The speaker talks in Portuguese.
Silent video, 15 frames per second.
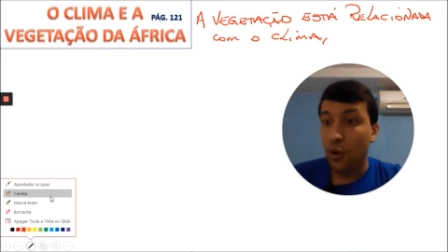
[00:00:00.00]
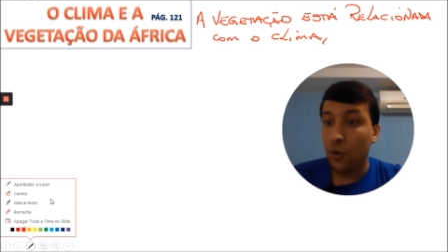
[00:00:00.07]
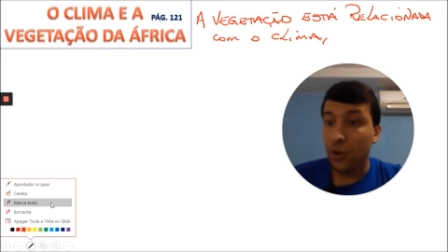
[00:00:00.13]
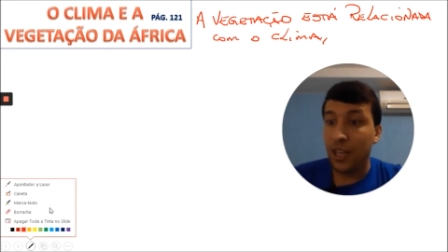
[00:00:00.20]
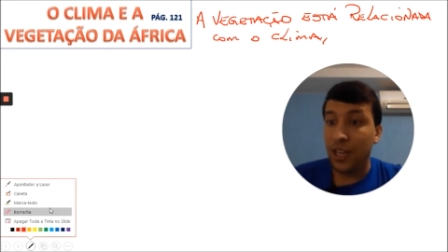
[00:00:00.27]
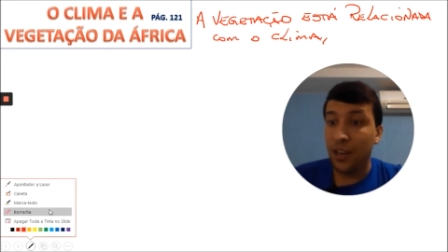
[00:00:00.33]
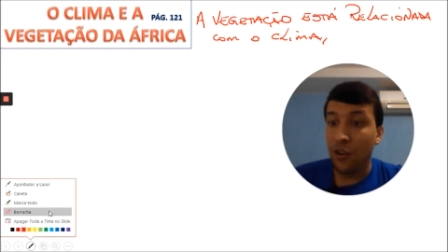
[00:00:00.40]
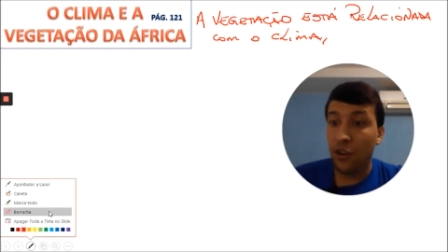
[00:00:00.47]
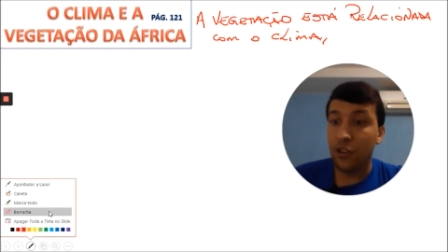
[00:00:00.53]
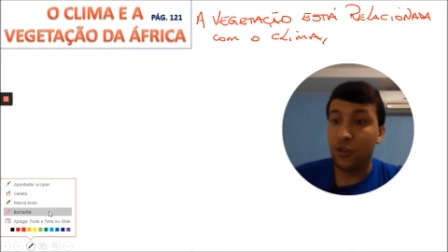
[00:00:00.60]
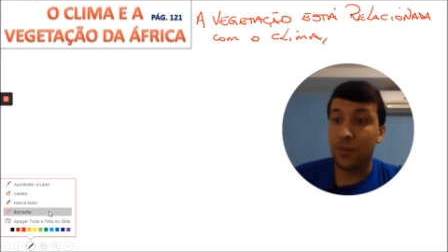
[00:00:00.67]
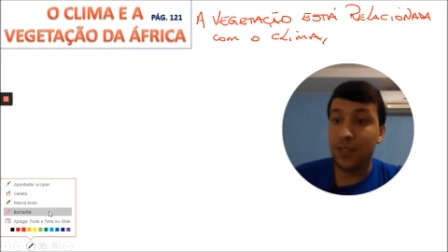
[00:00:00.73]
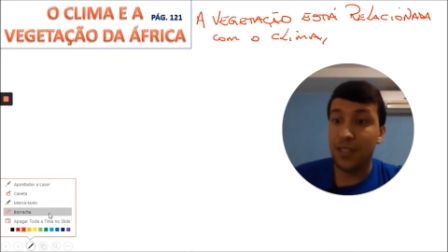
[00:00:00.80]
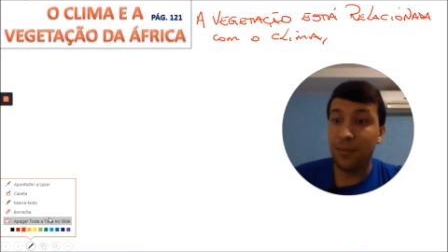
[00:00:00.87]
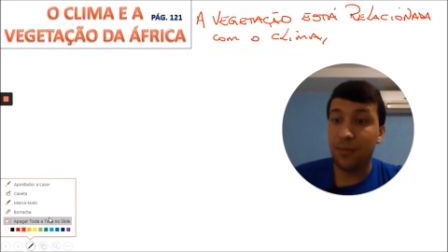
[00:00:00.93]
o que nós
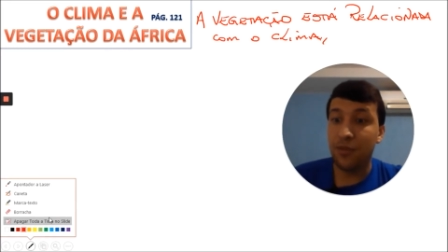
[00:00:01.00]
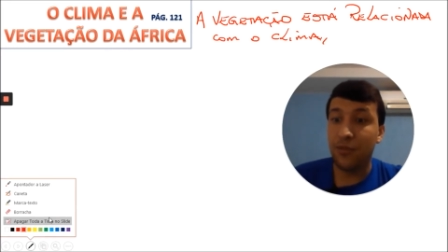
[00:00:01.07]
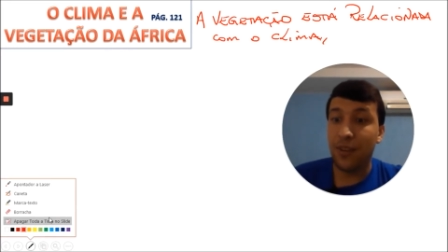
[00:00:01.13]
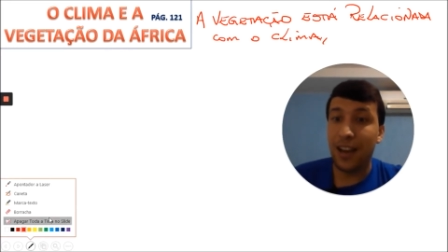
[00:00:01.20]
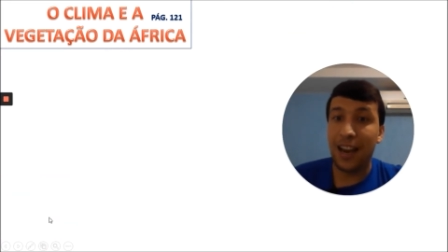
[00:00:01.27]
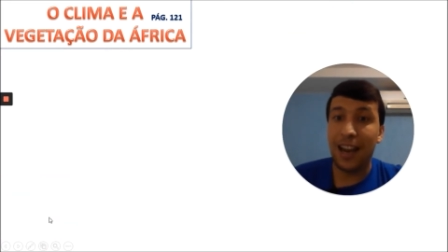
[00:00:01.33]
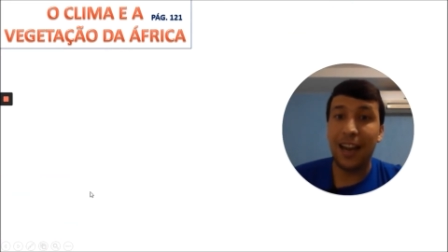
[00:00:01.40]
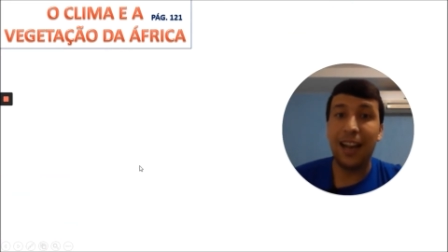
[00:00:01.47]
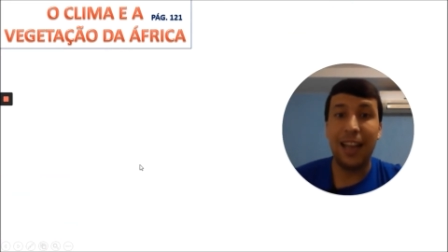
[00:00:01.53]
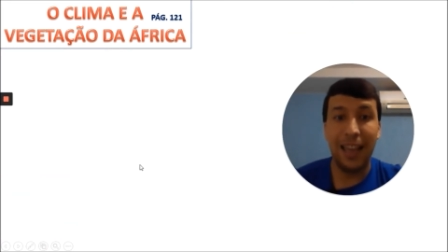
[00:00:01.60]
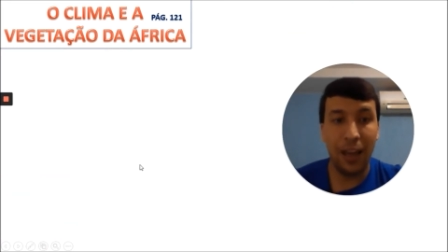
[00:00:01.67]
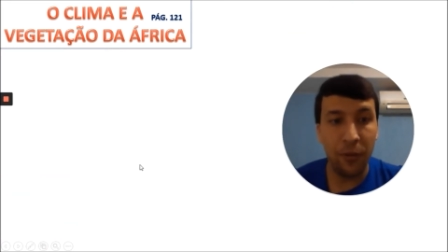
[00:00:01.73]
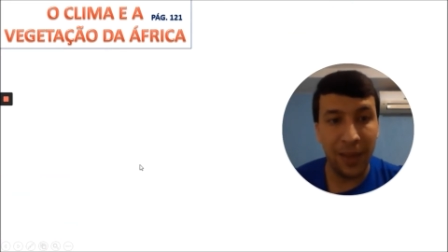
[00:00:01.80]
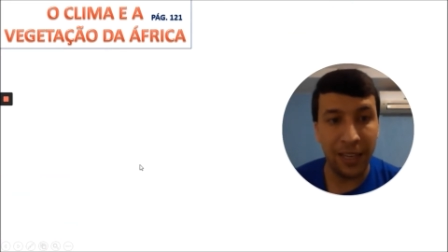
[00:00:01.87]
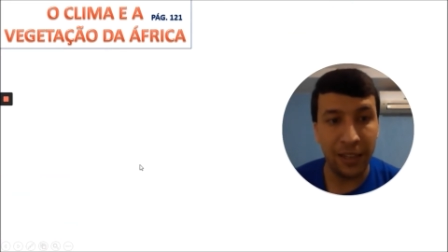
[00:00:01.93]
precisamos falar
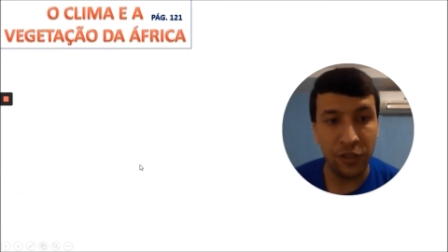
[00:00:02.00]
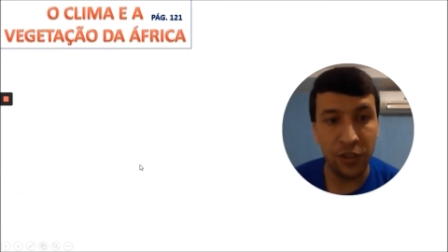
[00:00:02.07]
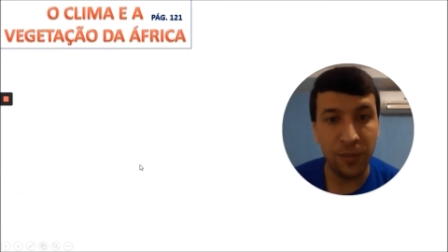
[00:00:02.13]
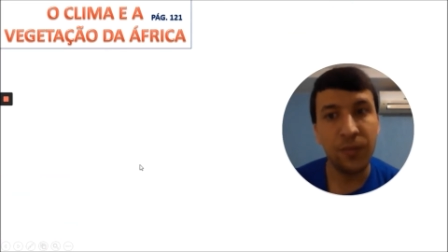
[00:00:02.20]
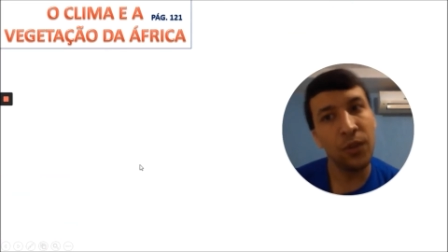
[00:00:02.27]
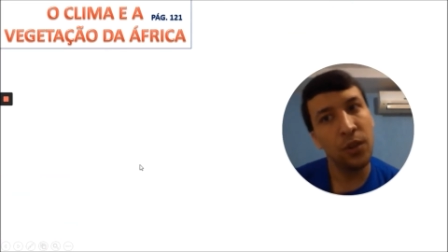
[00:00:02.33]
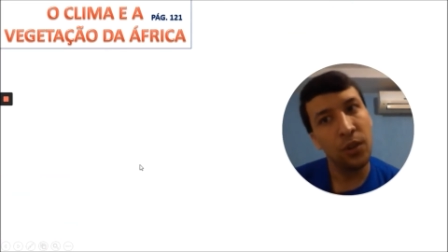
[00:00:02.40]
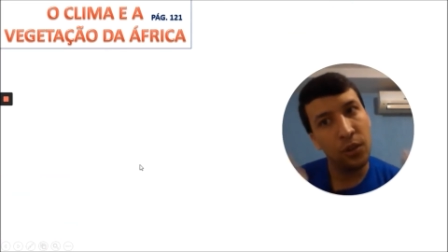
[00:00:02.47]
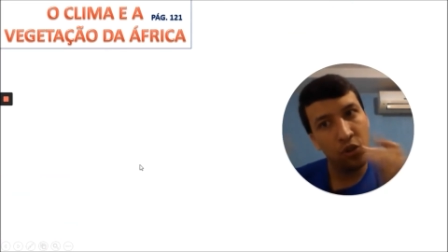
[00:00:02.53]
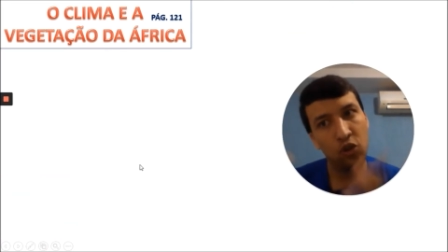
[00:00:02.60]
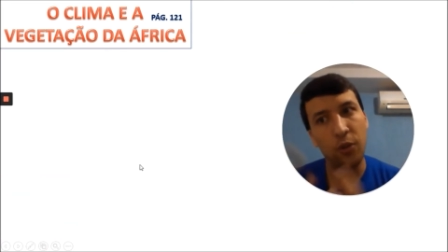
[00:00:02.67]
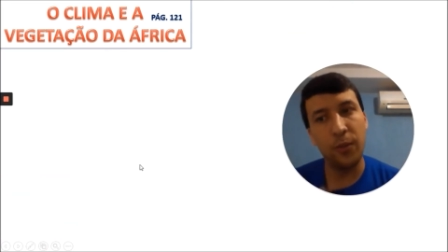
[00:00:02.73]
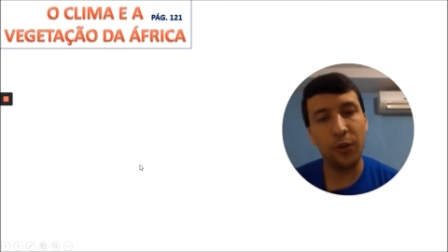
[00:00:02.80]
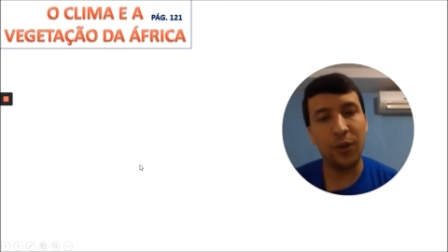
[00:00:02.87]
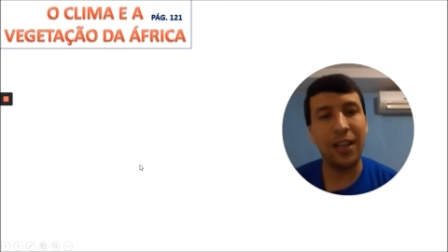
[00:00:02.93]
realmente
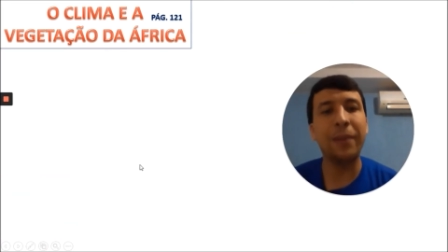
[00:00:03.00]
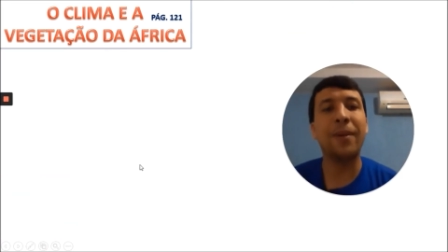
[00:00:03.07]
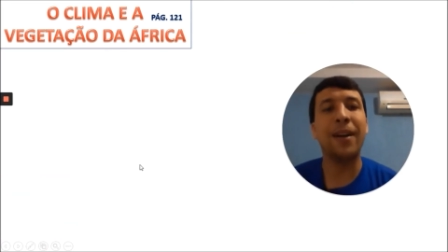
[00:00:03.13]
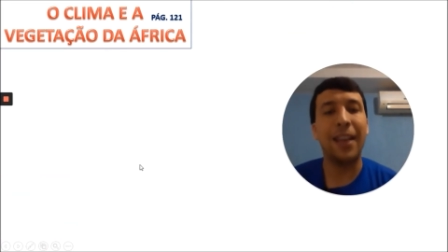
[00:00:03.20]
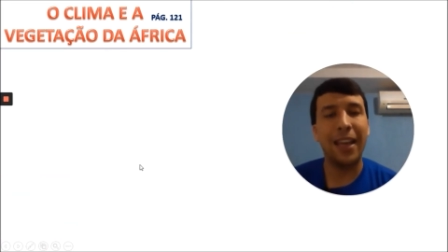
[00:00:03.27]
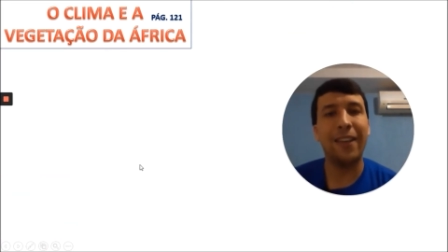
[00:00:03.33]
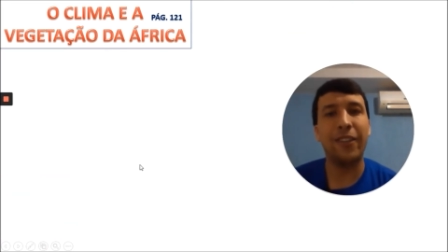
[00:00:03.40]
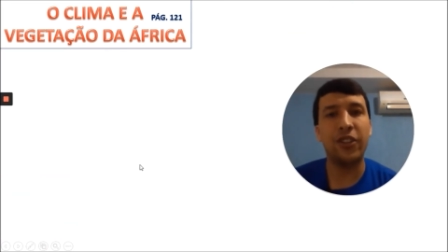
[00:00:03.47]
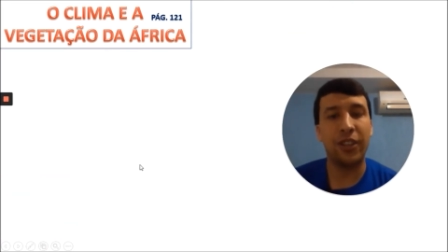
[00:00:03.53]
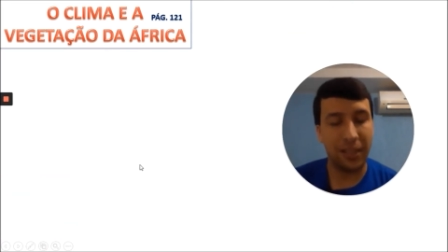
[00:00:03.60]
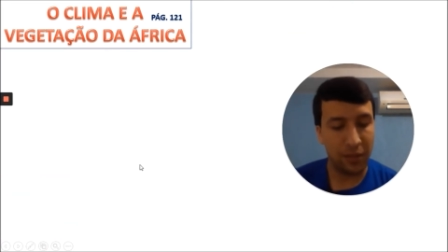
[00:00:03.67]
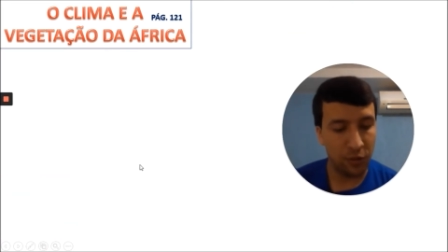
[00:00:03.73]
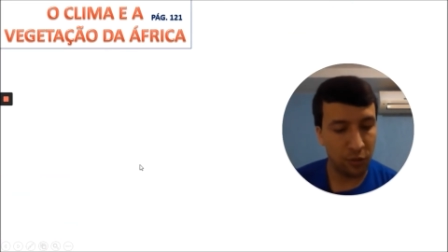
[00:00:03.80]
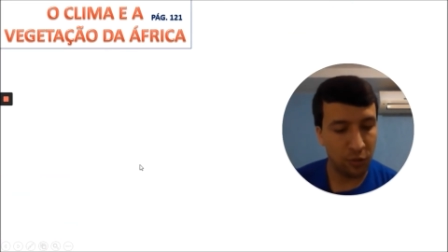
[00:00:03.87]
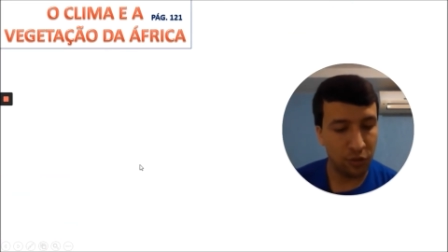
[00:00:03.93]
sobre o clima e a
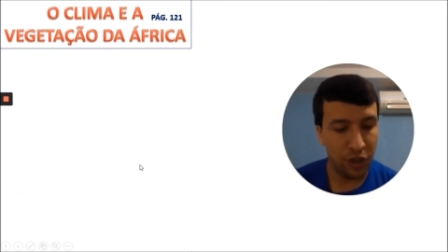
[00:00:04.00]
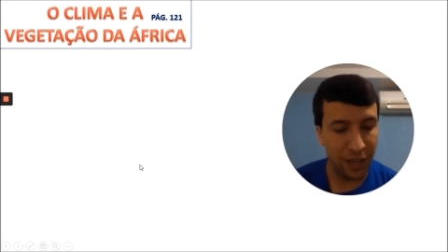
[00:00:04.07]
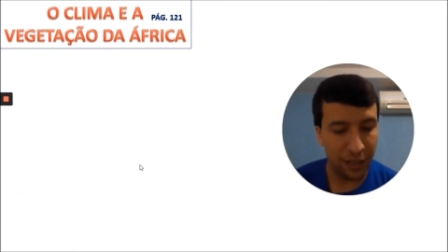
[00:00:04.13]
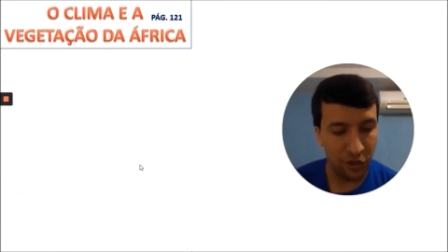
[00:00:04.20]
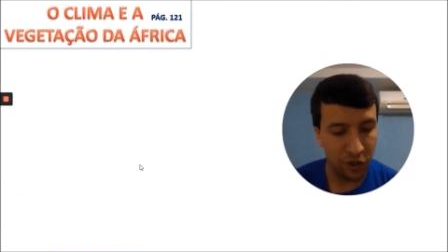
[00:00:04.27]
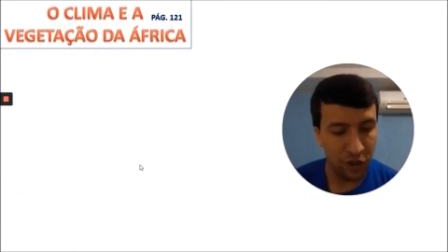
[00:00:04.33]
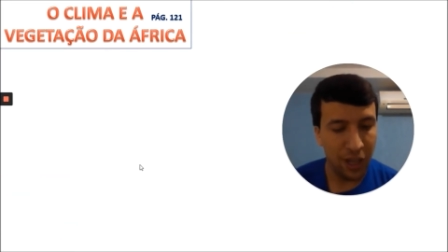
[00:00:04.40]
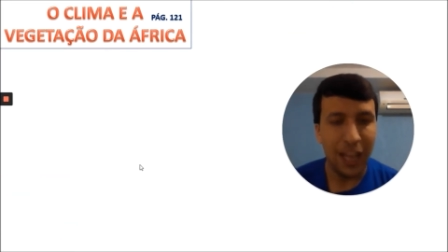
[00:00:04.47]
vegetação do continente.